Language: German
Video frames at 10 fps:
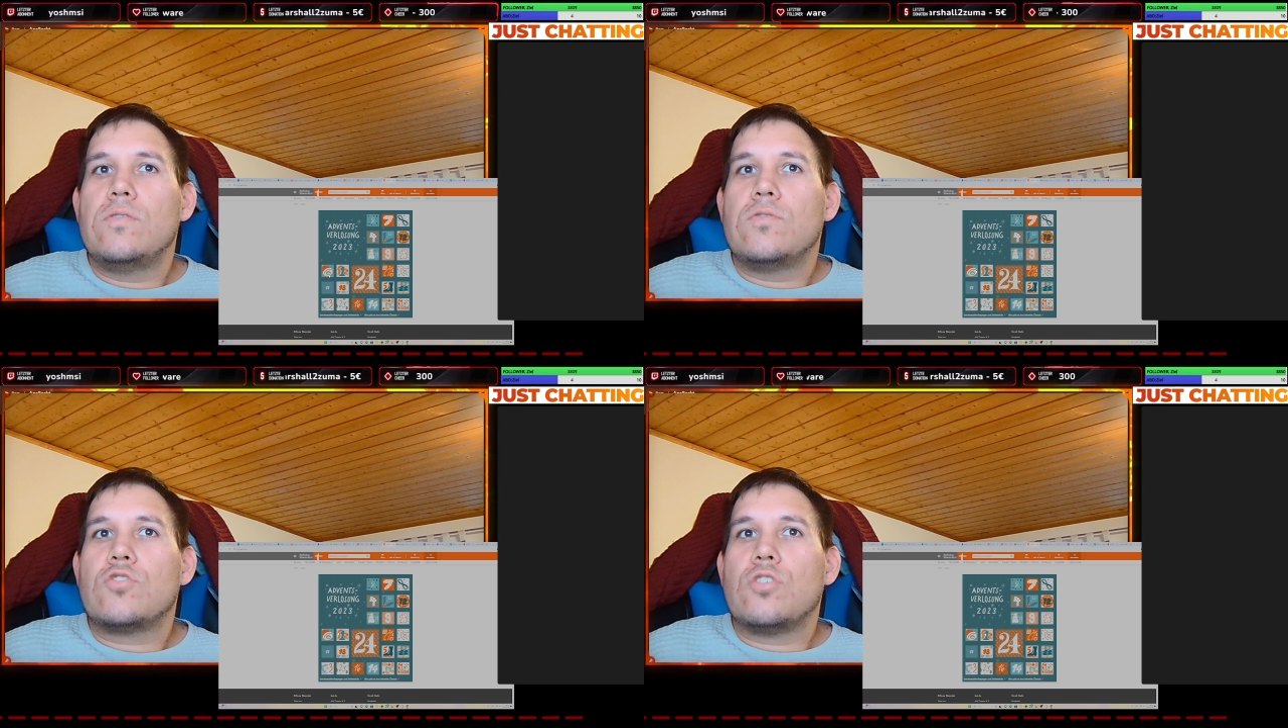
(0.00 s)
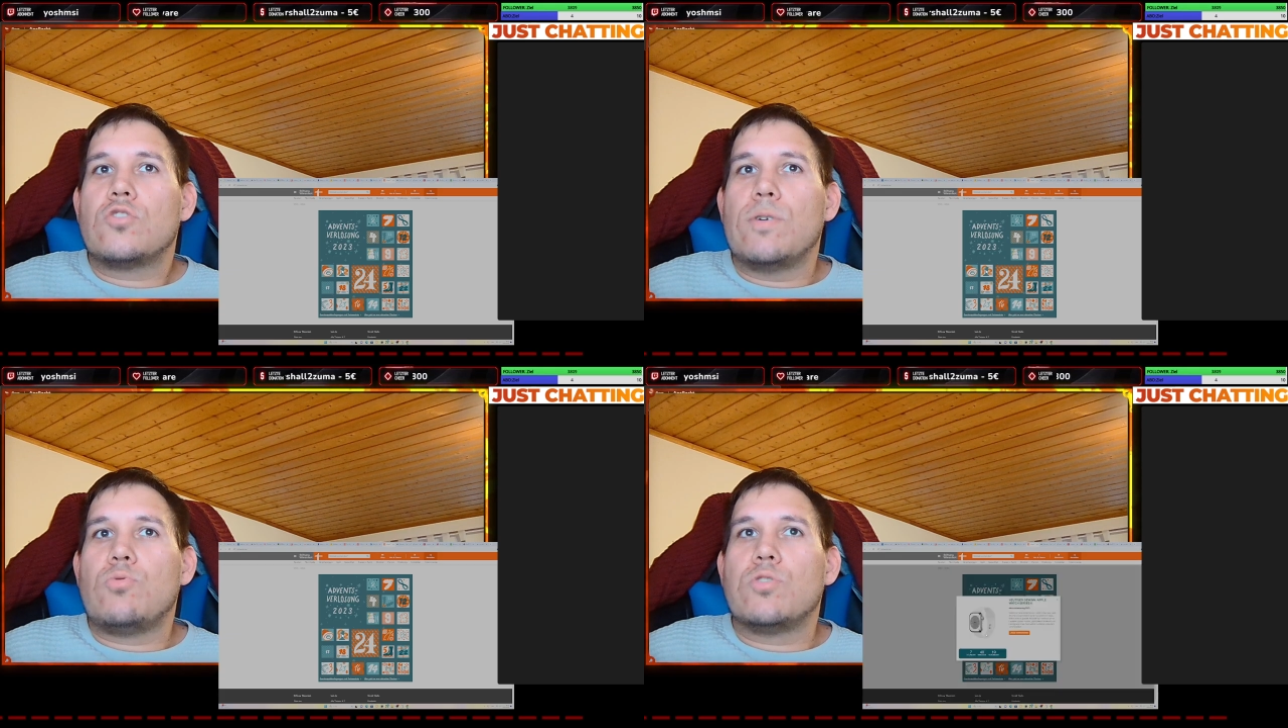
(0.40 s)
Schaut
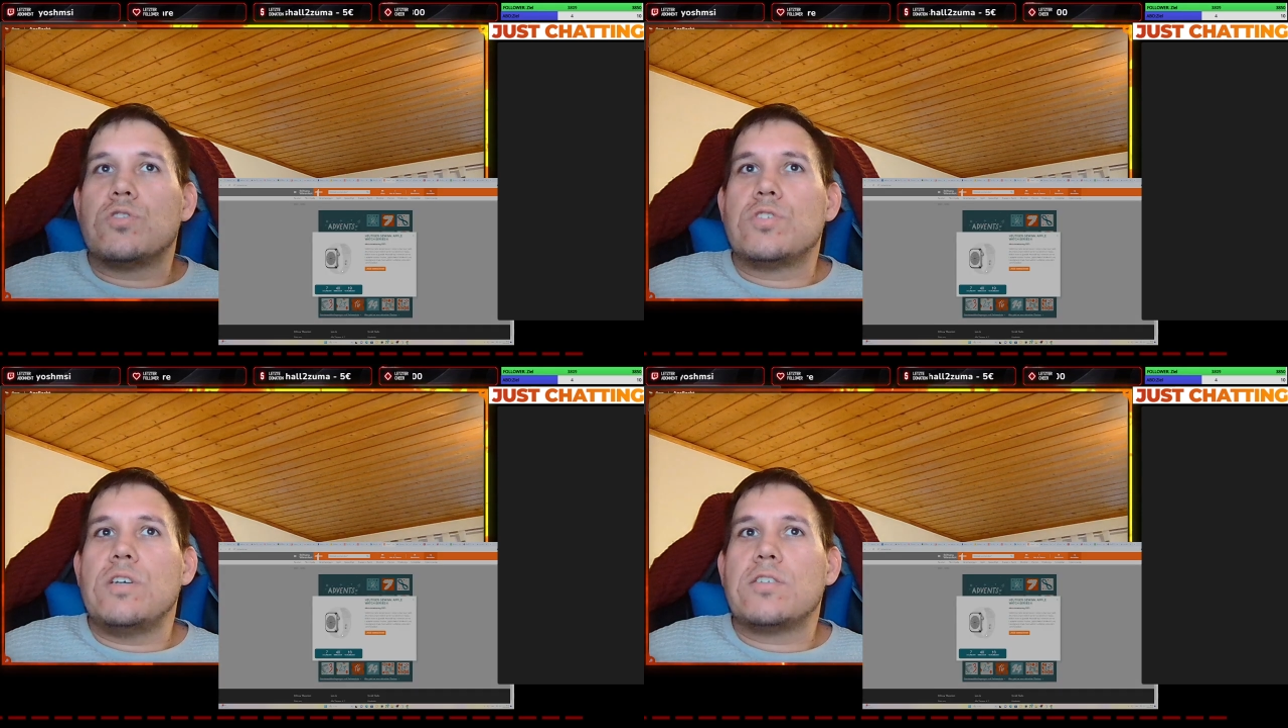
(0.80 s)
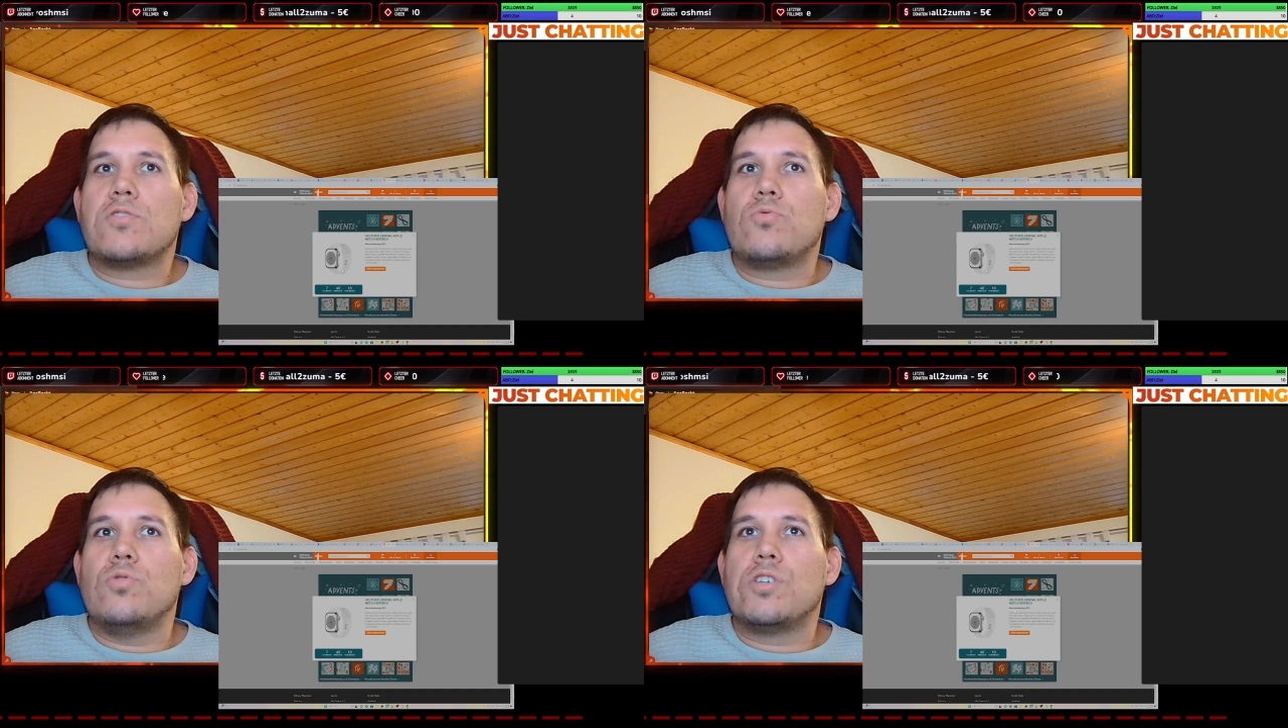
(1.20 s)
mal kurz ins erste
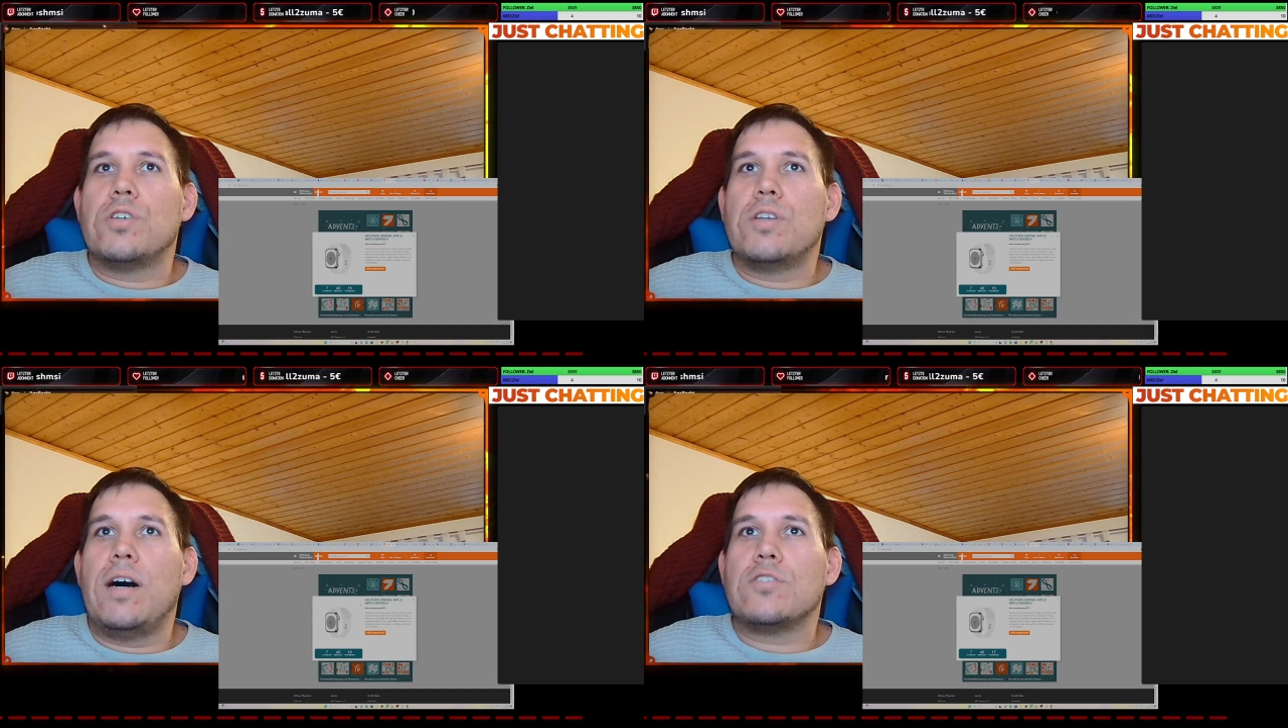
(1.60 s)
Türchen da.